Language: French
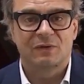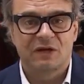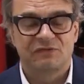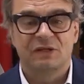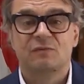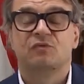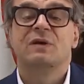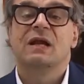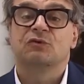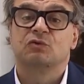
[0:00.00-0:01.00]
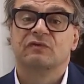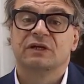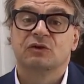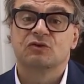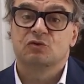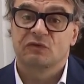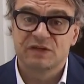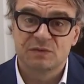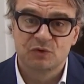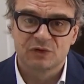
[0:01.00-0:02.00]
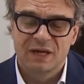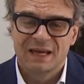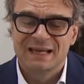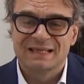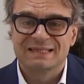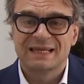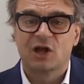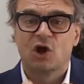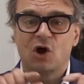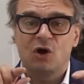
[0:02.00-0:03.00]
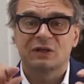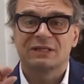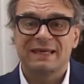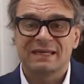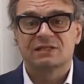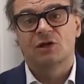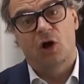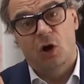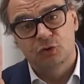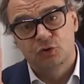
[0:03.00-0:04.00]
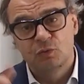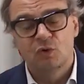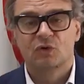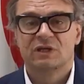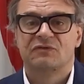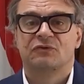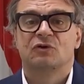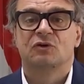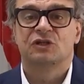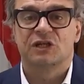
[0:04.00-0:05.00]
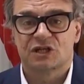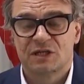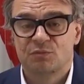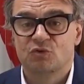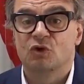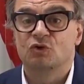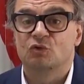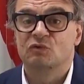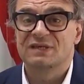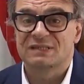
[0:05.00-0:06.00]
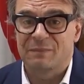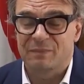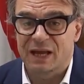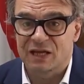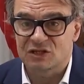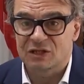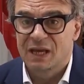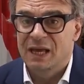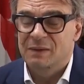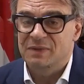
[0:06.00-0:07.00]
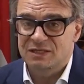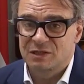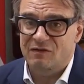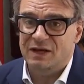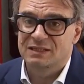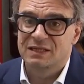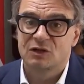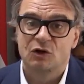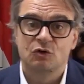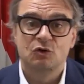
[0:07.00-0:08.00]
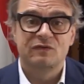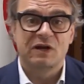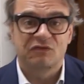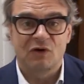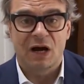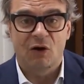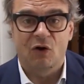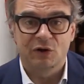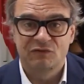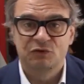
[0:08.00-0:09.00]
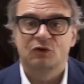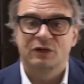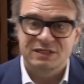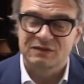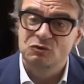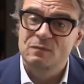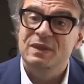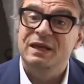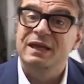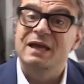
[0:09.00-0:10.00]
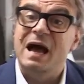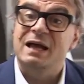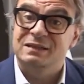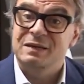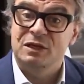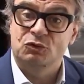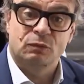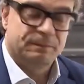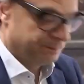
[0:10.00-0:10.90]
Emmanuel Philippe, vous pouvez la retrouver euh, sur Facebook. C'est corps texte en deux mots qu'il faut euh, chercher pour euh, trouver sa page. Merci d'avoir été une nouvelle fois au rendez-vous de Connaissez-vous et à très bientôt.